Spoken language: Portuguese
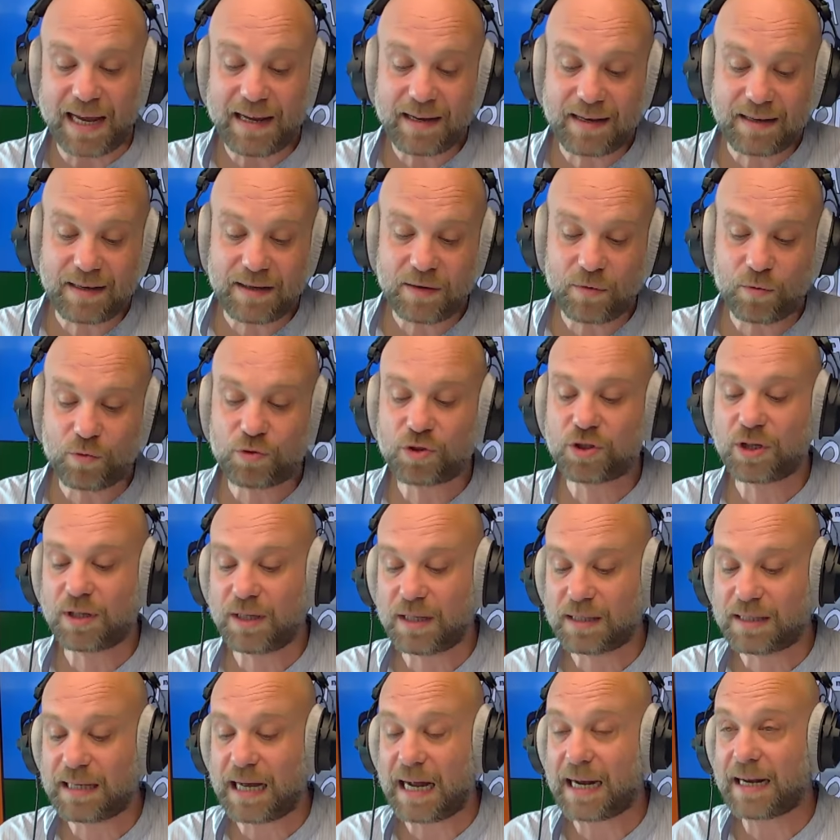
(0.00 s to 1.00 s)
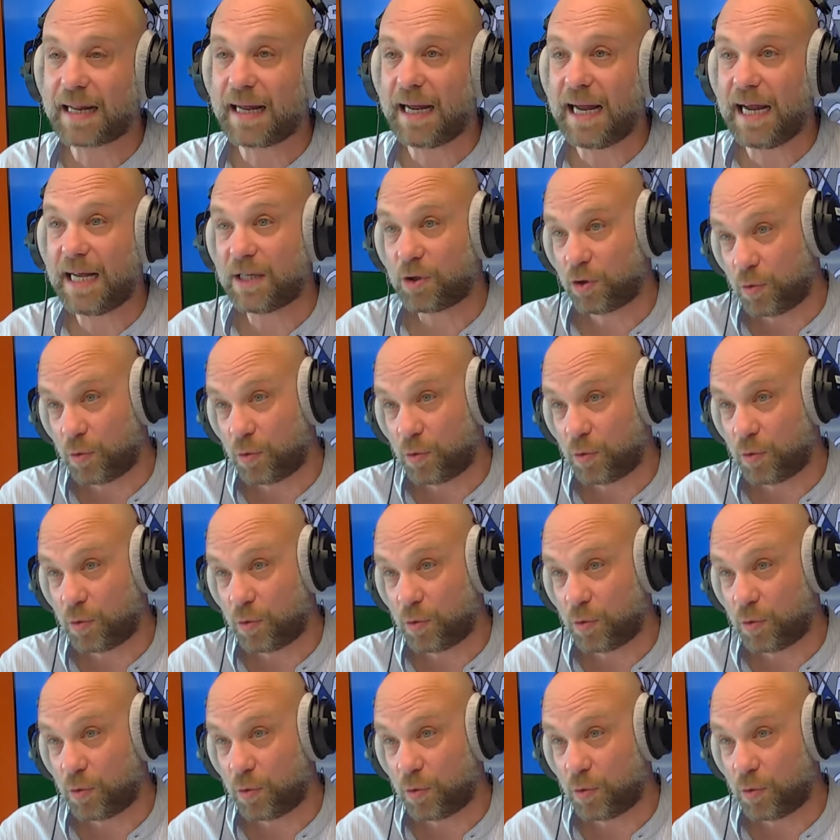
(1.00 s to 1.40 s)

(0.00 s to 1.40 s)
em que o Salazar é